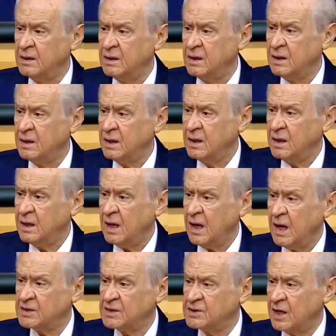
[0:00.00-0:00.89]
Yani
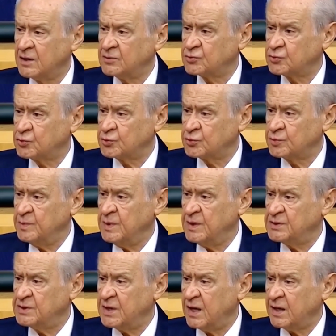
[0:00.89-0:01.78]
sorgula.
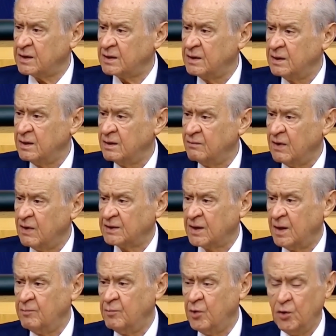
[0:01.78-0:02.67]
Allahu Teala ne
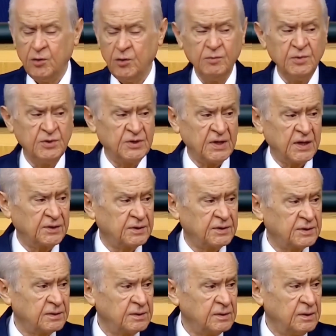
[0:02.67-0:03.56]
diyor? Az önce
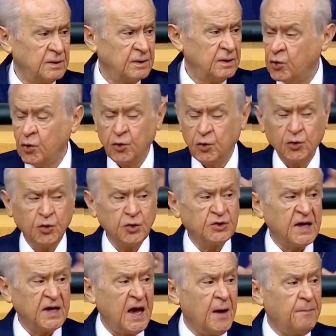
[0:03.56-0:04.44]
söyledim. Oku diyor.
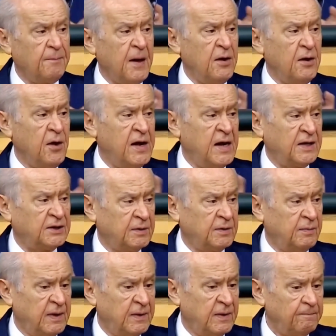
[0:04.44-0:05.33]
Oku, sorgula
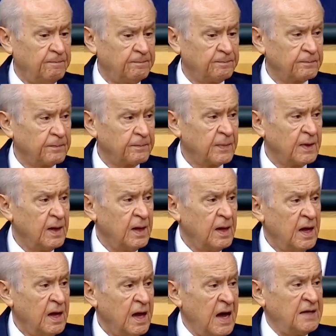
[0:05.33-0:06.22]
diyor.
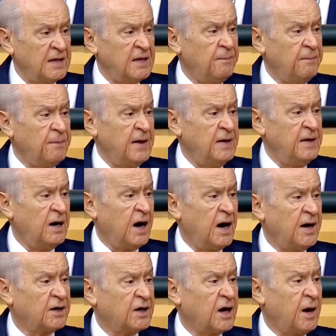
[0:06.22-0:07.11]
Geçmişte
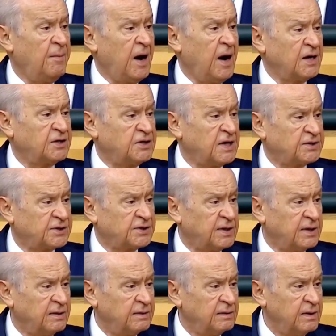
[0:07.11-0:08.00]
kalma. Geçmişte
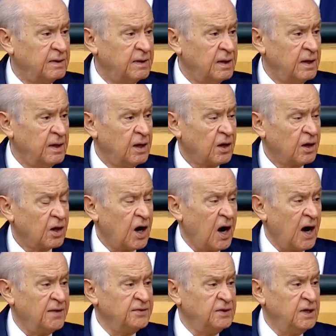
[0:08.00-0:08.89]
yok şöyleydi.
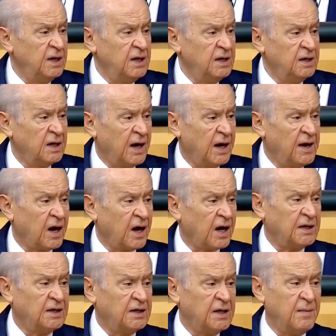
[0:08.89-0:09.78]
Hastanelerde
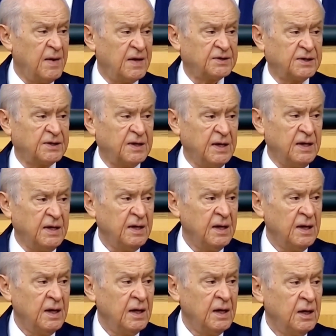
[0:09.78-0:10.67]
kuyruklar vardı da
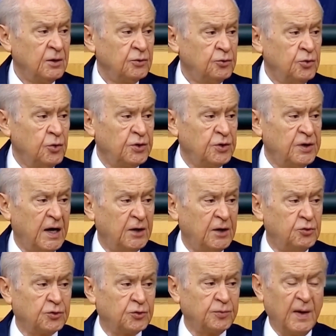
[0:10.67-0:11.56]
20 yıl
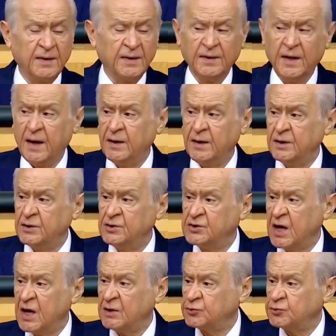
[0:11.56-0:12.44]
30 yıl öncesini
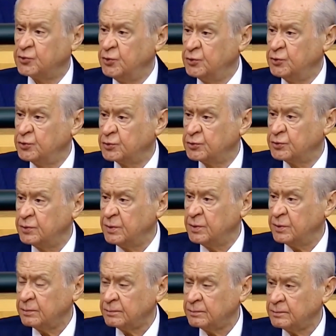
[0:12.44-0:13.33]
anlatıyorsunuz
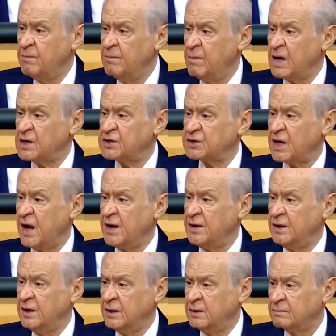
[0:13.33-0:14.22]
arkadaşlar.
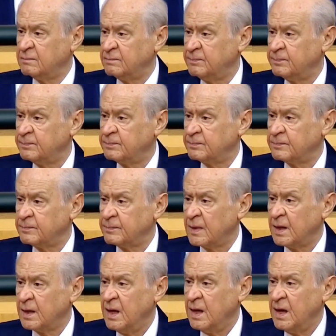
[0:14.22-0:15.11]
Elinizi birazcık
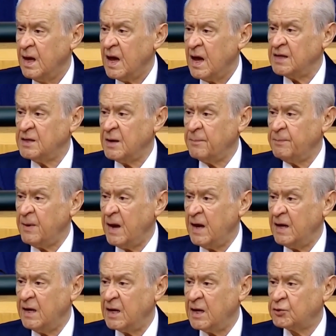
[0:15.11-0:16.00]
başınıza koyun düşünün
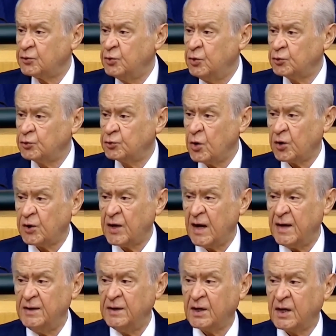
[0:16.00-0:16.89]
yahu.
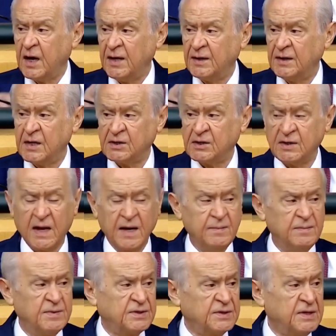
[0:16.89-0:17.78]
Bir düşünün
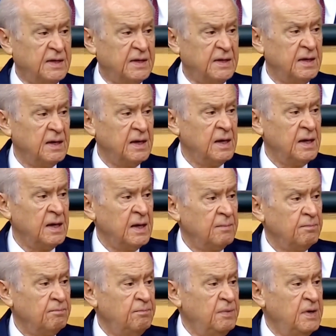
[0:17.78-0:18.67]
yahu.
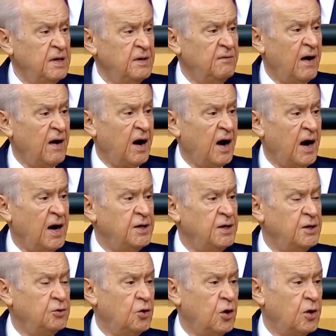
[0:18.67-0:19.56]
Yani bugün
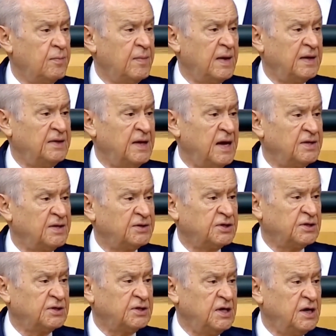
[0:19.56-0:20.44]
Cumhurbaşkanımız var
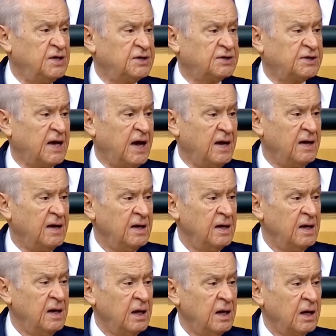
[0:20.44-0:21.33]
yarın başka biri
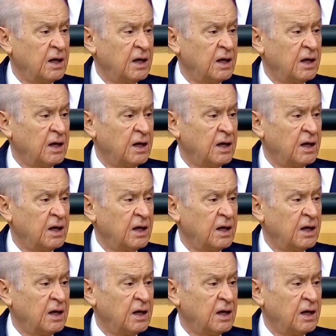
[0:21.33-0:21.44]
olur.